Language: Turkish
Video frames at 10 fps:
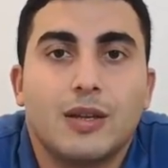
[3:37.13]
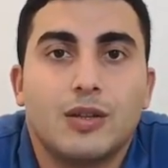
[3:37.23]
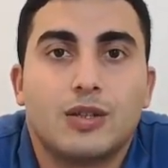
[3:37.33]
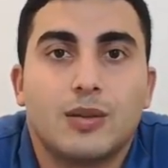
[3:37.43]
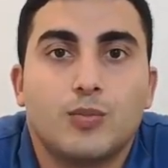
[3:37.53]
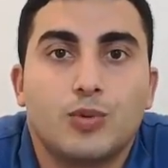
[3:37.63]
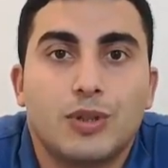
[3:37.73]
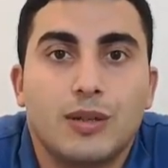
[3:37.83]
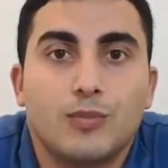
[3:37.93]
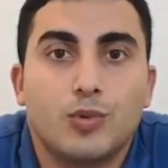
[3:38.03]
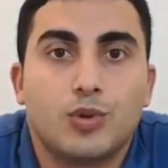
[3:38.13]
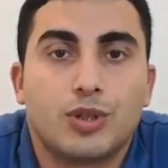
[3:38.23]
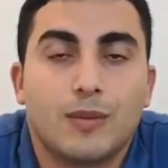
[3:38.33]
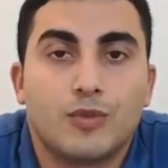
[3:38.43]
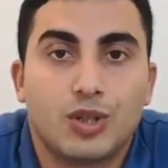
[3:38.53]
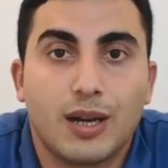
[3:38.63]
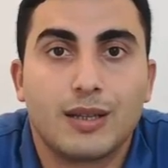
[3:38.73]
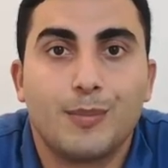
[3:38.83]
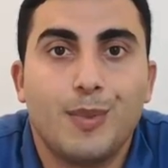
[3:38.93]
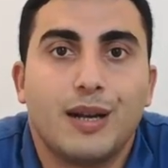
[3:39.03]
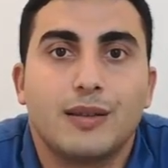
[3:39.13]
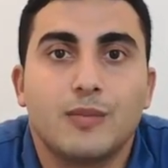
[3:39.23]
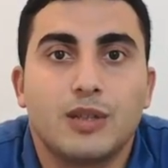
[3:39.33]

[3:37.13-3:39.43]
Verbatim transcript: İşte bu giyim, bu kuşam dışarıdan baktığım